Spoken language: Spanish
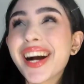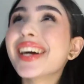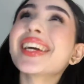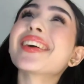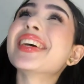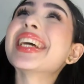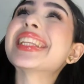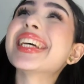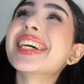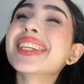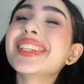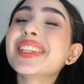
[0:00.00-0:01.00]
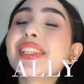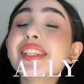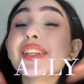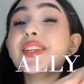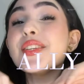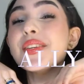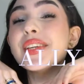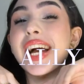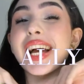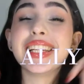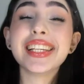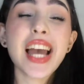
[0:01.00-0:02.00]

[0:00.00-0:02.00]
Hola, ¿cómo están? yo soy Ali